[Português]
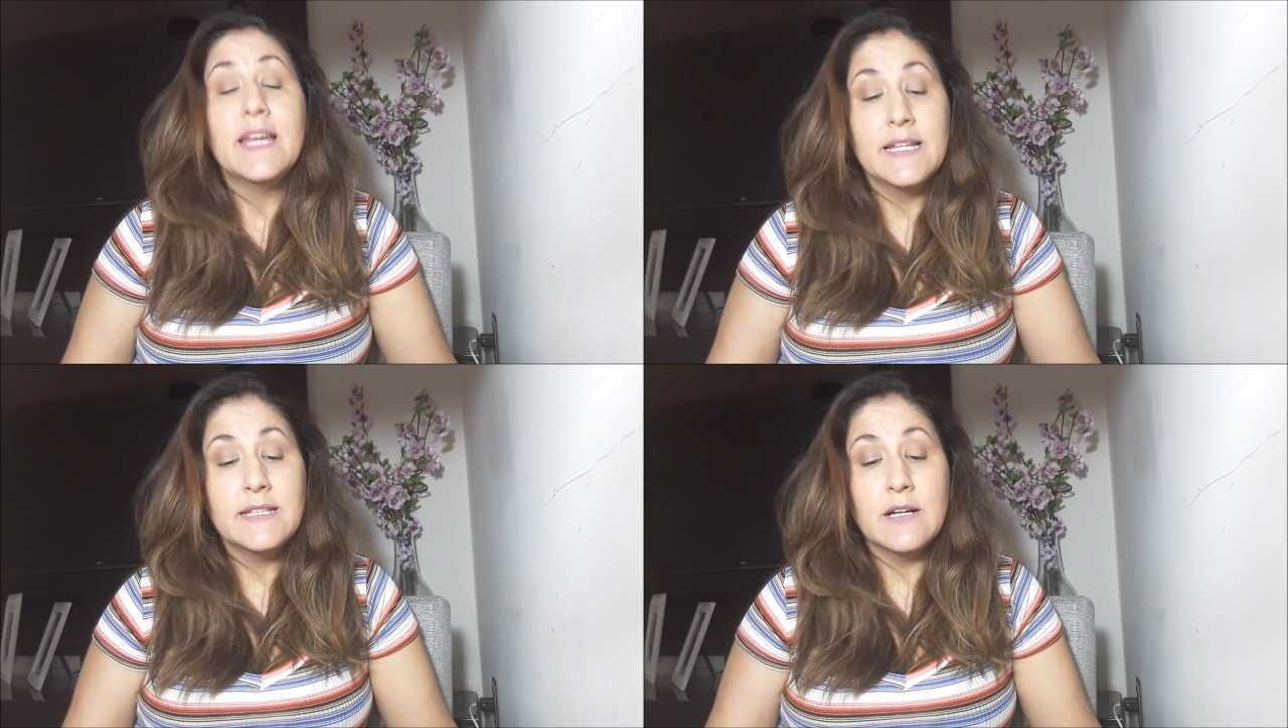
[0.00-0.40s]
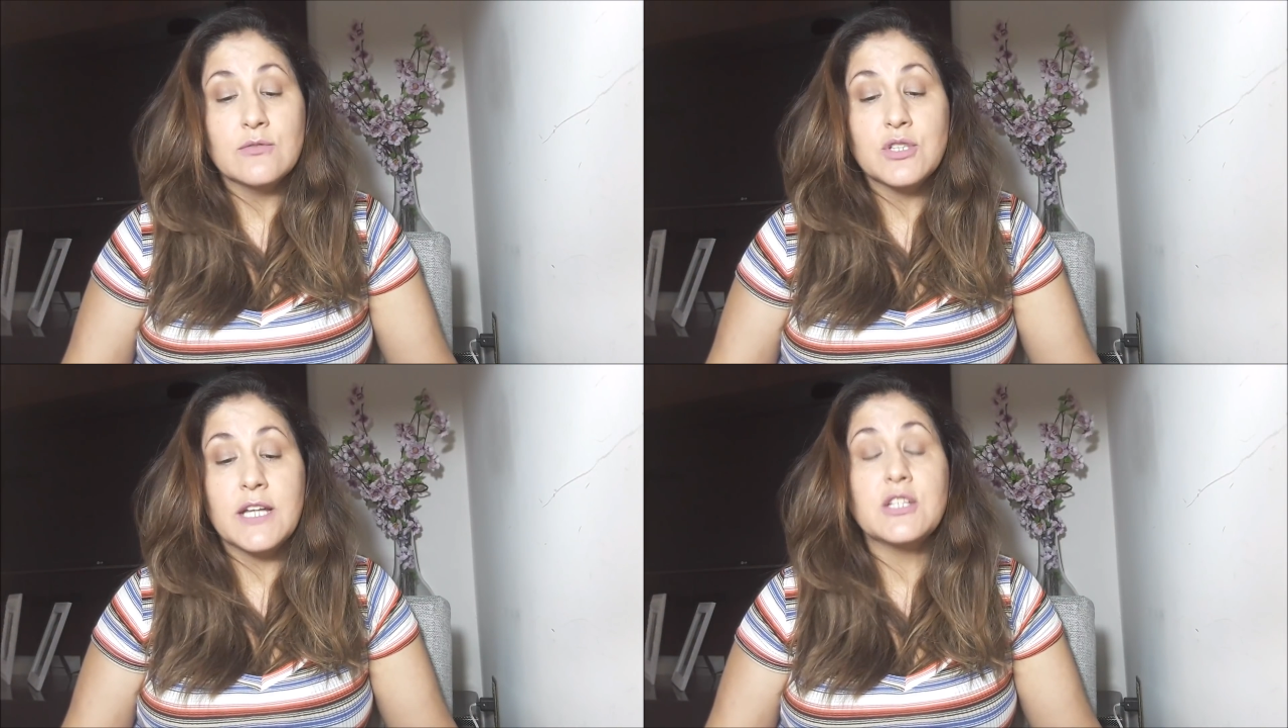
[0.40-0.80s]

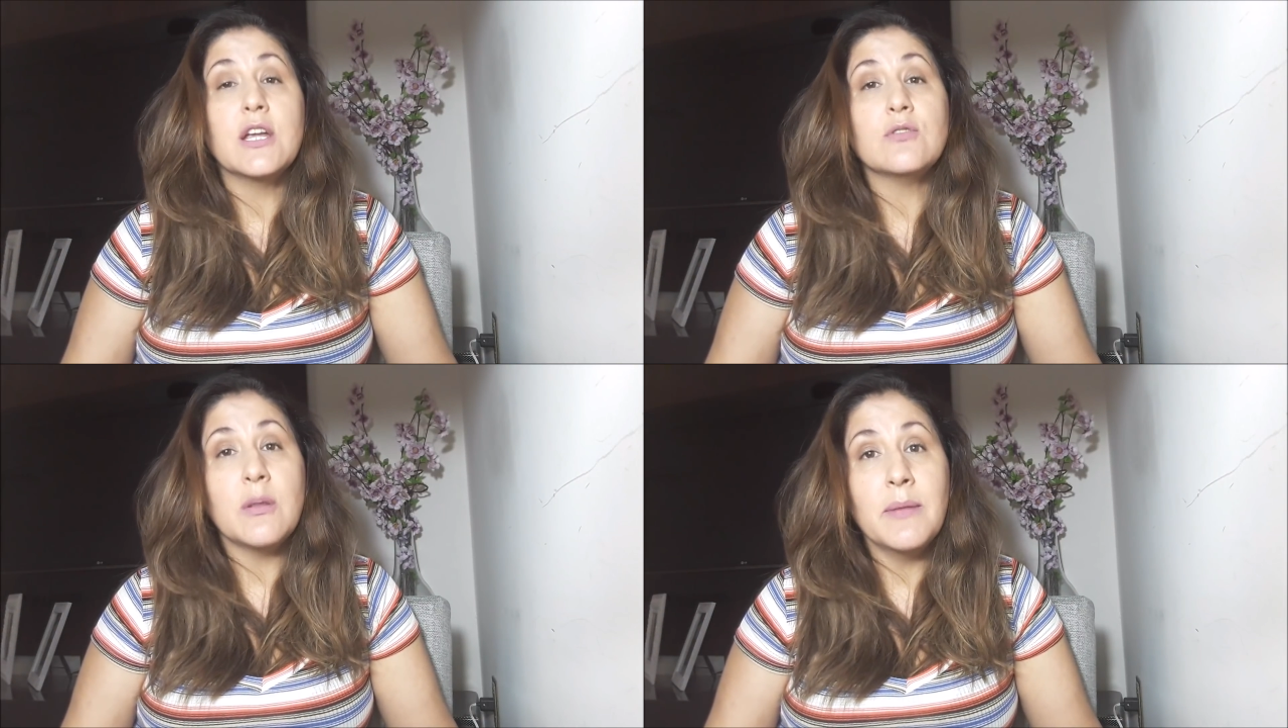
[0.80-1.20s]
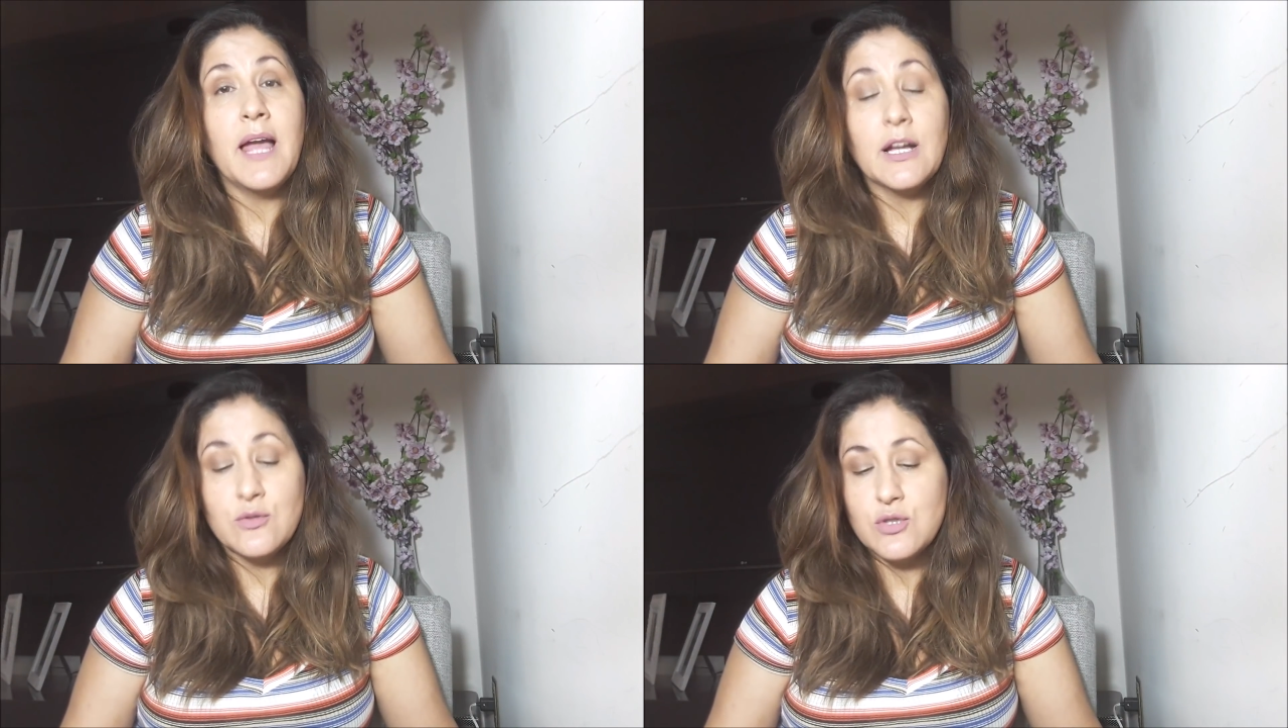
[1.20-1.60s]
Então, gente, eu
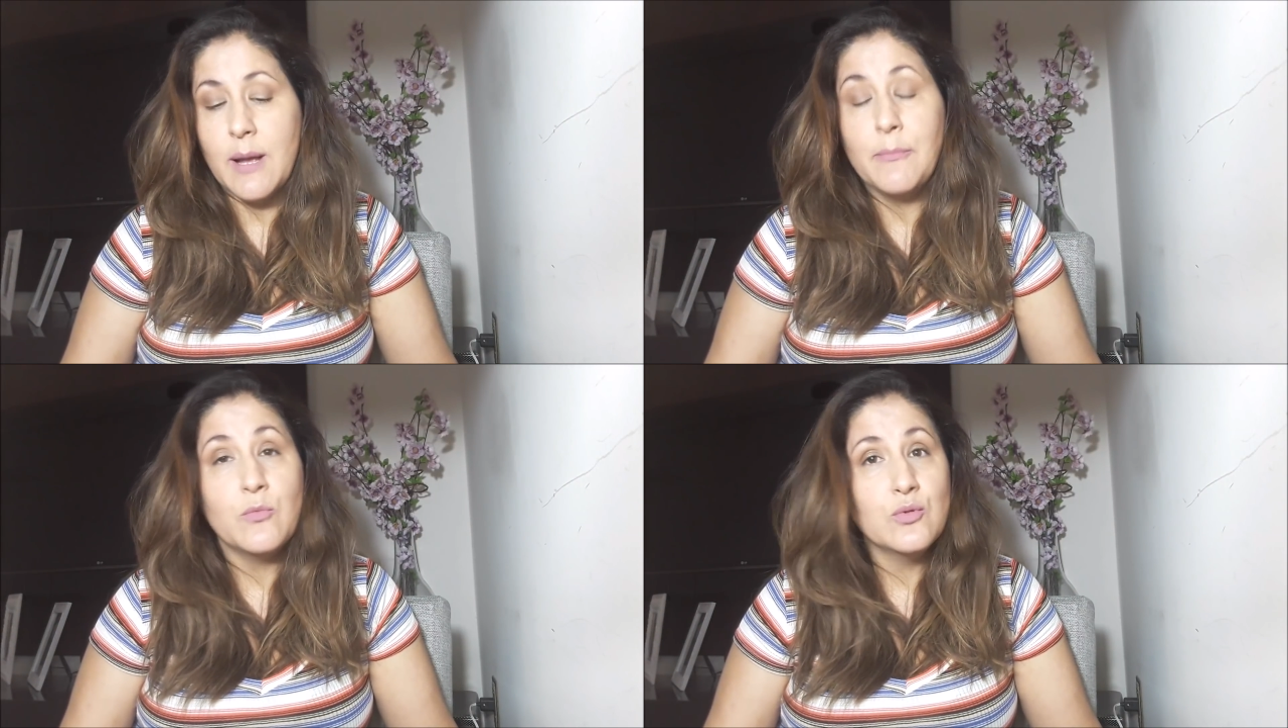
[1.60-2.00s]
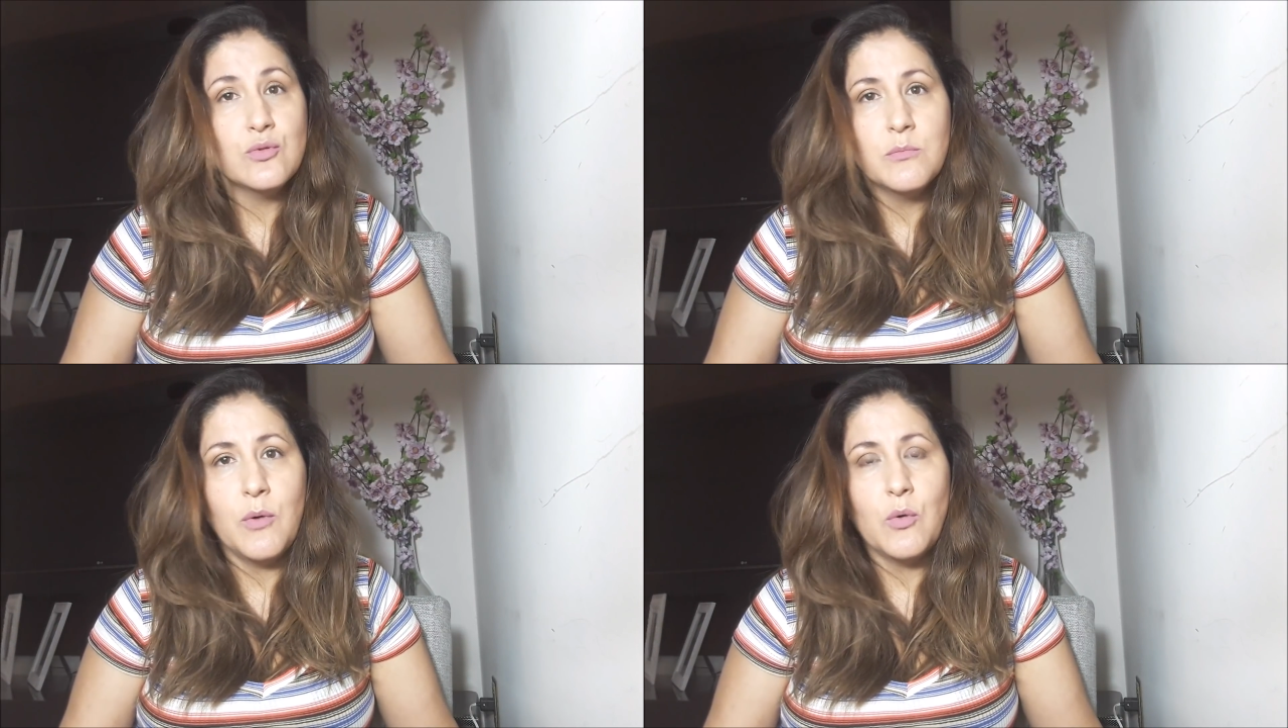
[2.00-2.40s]
também acho o chá
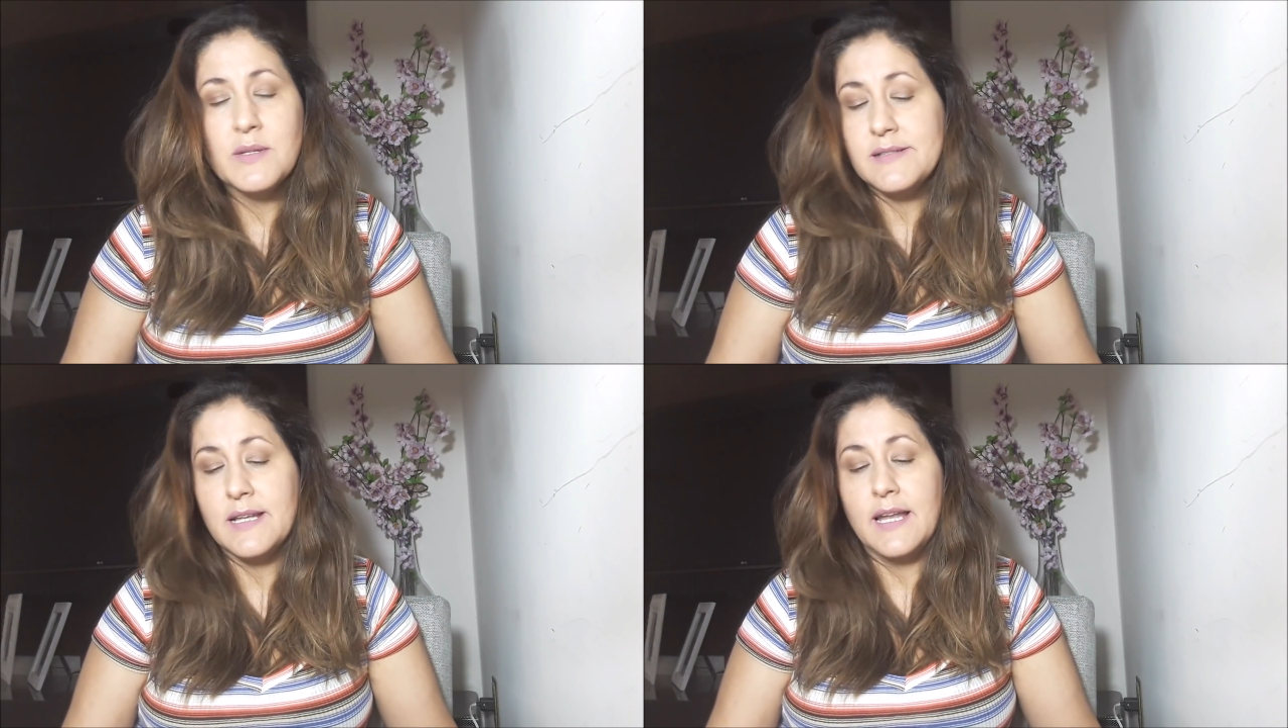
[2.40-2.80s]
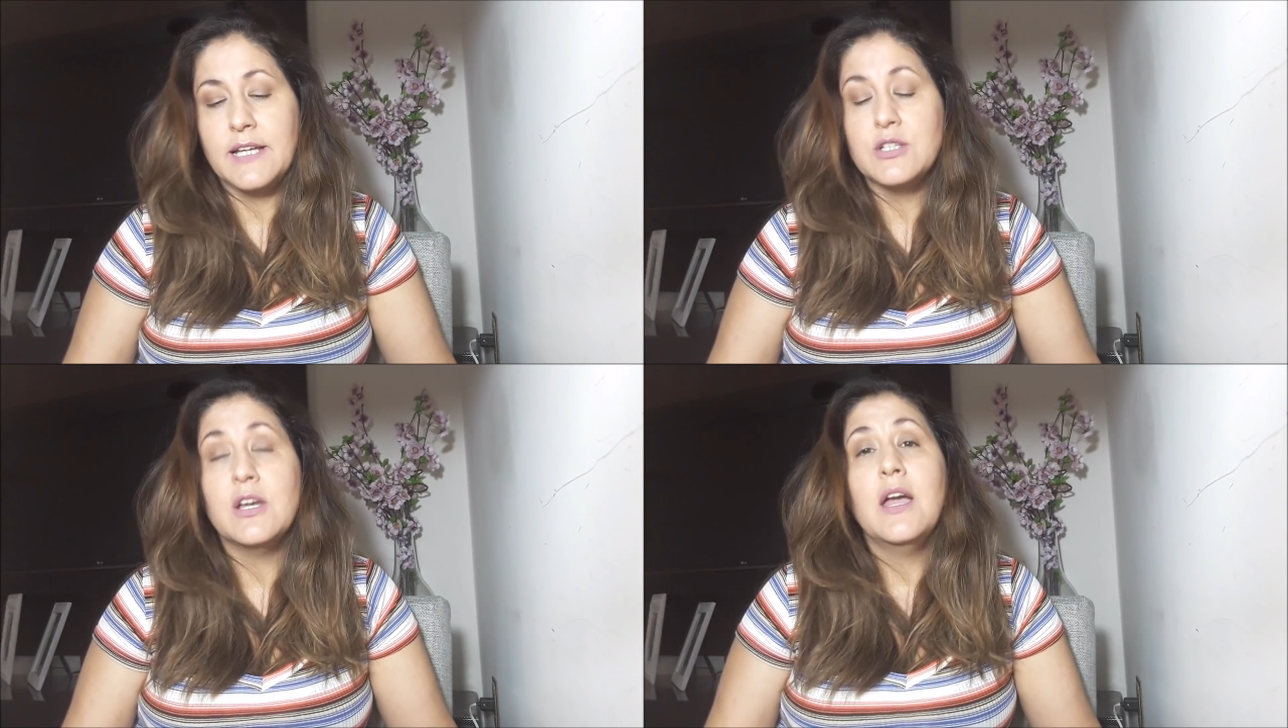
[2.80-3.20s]
muito bom,
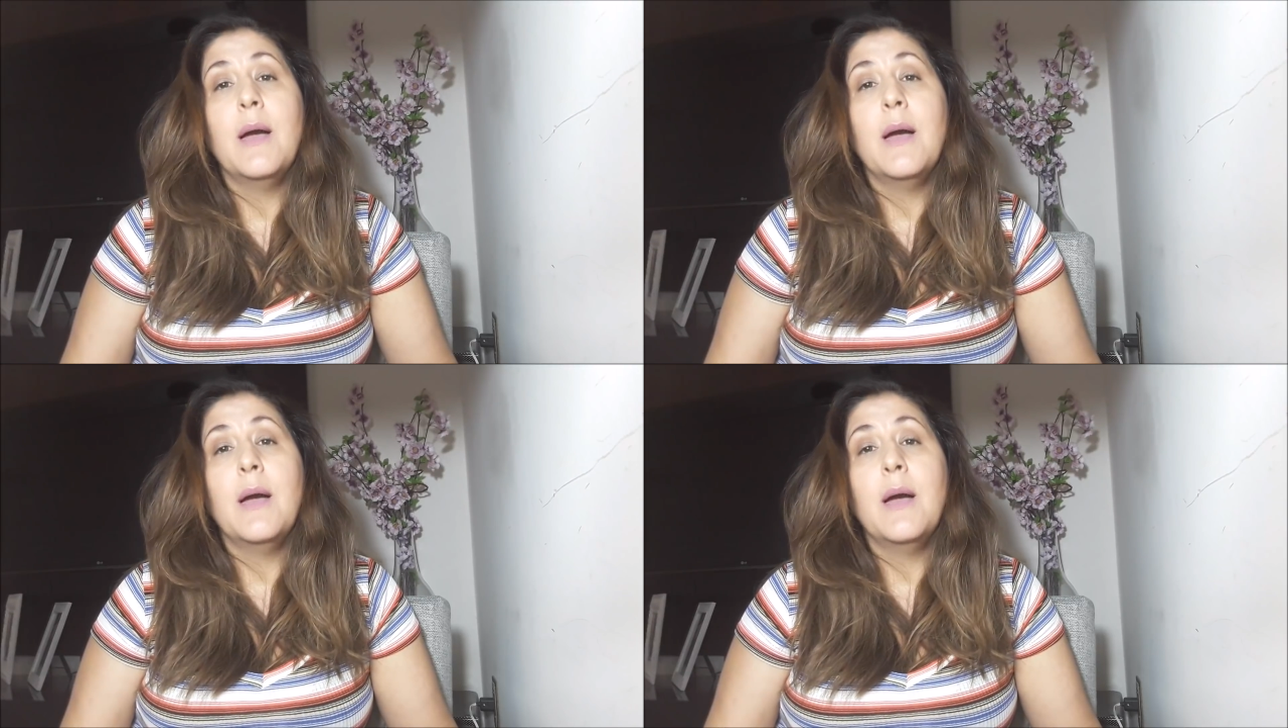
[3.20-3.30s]
excelente,